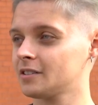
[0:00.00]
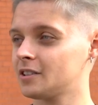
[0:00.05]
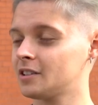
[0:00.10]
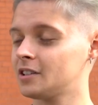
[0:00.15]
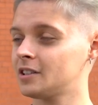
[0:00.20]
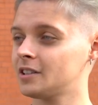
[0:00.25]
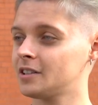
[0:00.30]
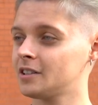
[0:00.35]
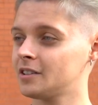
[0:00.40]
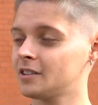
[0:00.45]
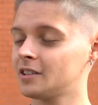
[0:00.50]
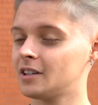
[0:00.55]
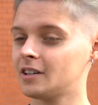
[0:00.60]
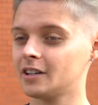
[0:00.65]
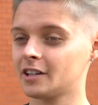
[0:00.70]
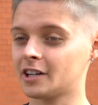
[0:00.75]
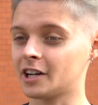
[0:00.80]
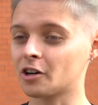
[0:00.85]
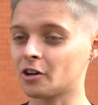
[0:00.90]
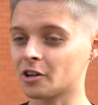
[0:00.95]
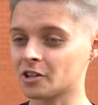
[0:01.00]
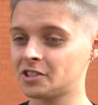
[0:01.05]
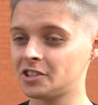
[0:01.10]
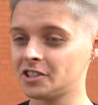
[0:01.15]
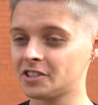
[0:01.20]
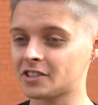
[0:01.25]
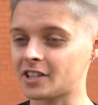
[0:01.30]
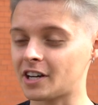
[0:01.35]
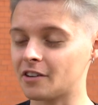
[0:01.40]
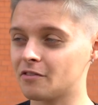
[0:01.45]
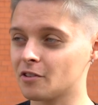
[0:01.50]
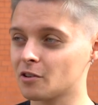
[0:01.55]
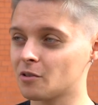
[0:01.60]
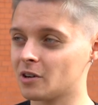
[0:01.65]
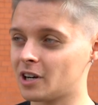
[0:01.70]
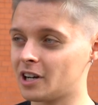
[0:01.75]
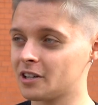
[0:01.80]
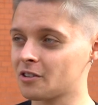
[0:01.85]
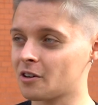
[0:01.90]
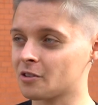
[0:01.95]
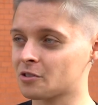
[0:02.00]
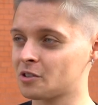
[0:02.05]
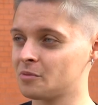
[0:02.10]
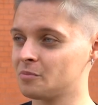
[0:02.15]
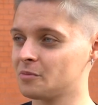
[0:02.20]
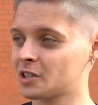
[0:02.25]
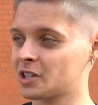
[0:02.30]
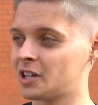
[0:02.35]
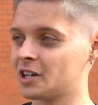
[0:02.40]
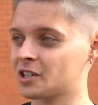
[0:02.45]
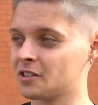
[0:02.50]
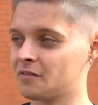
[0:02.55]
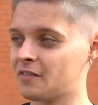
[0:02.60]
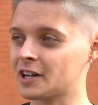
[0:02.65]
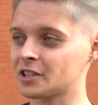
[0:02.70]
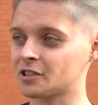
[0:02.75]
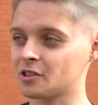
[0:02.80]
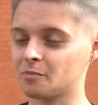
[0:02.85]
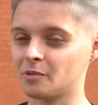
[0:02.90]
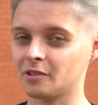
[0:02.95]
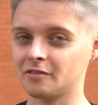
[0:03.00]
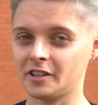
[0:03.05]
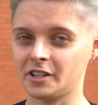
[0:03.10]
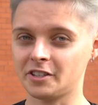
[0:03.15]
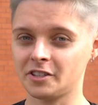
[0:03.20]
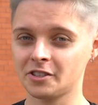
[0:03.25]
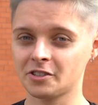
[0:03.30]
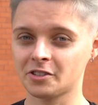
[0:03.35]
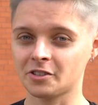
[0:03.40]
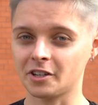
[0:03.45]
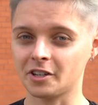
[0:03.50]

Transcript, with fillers: tak rekordzista w ogóle, o czym myślę, że warto powiedzieć,